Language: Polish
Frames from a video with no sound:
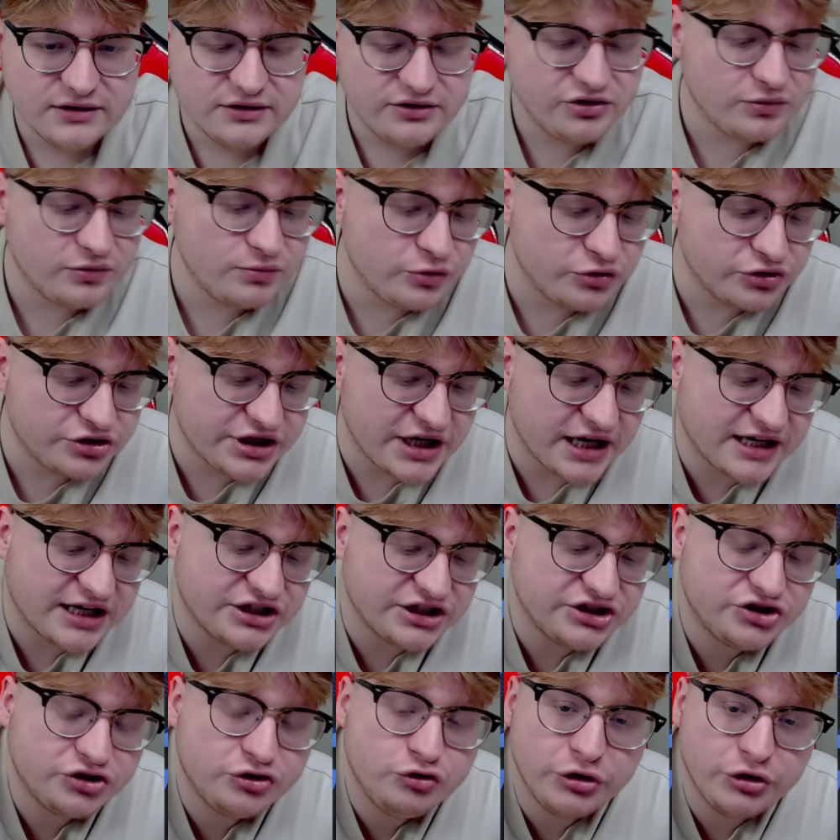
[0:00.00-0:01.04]
to może
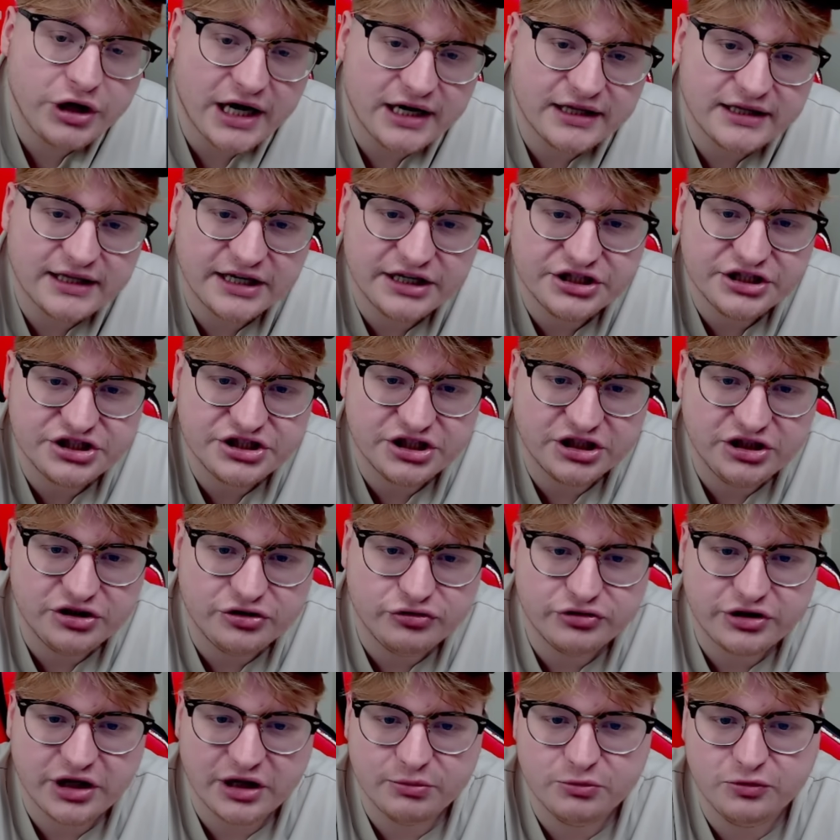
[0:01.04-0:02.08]
jakaś Gujana, jeżeli
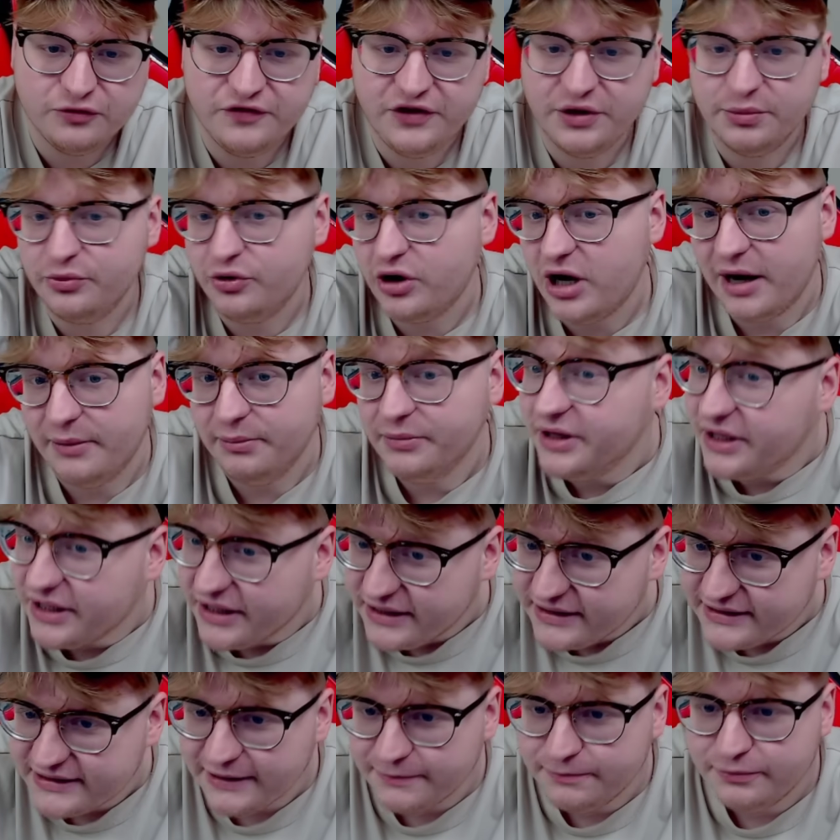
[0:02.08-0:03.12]
tutaj mówimy o
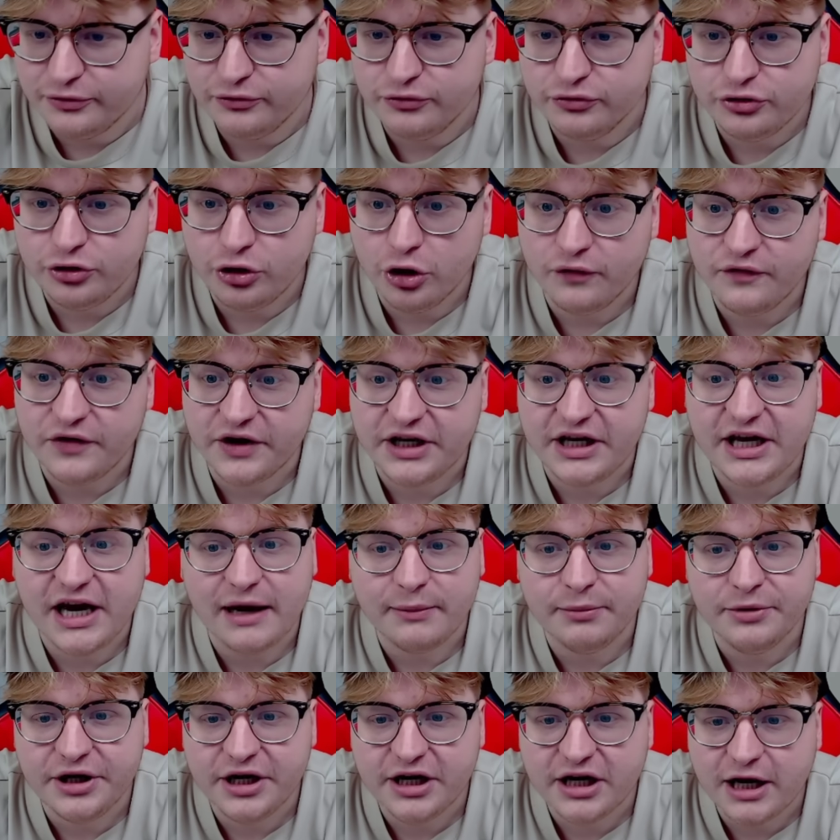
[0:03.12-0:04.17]
Ameryce Południowej. I
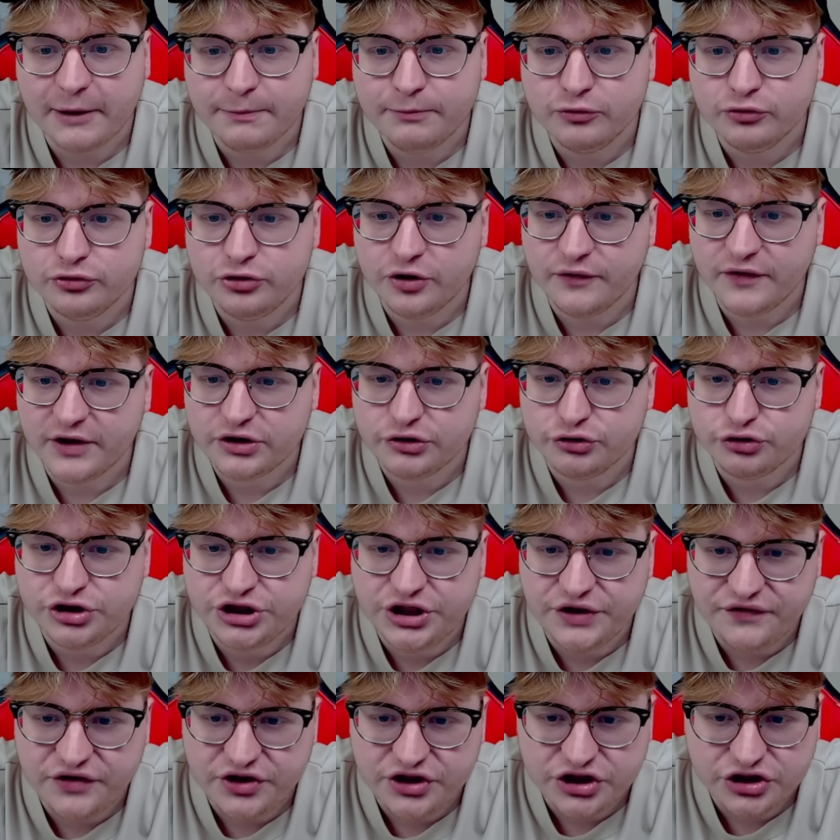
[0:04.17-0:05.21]
Ameryka Południowa to już
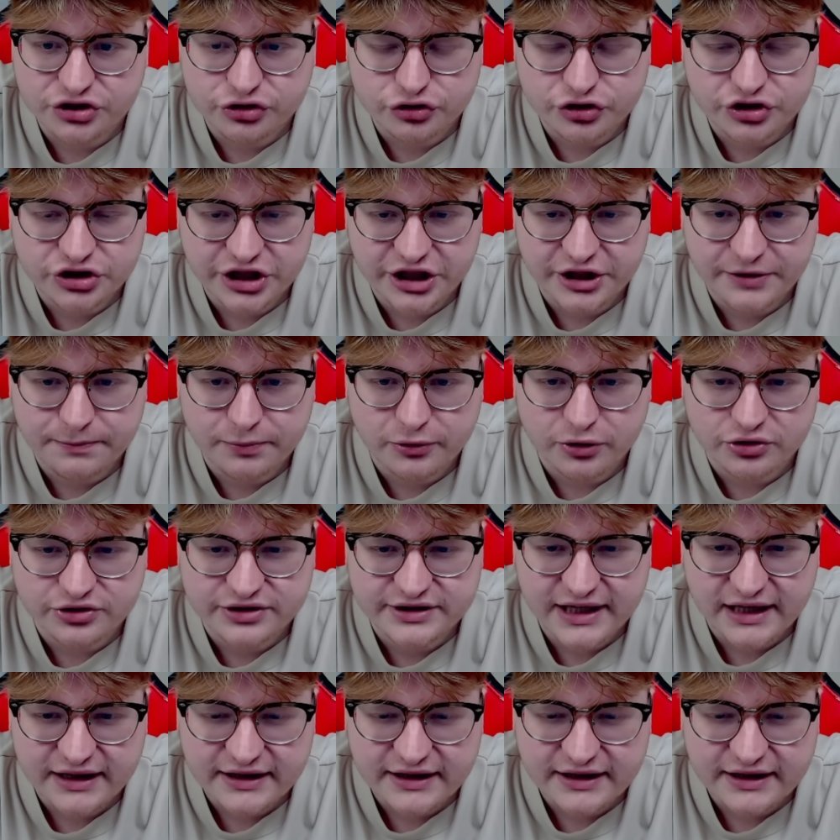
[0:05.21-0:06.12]
94%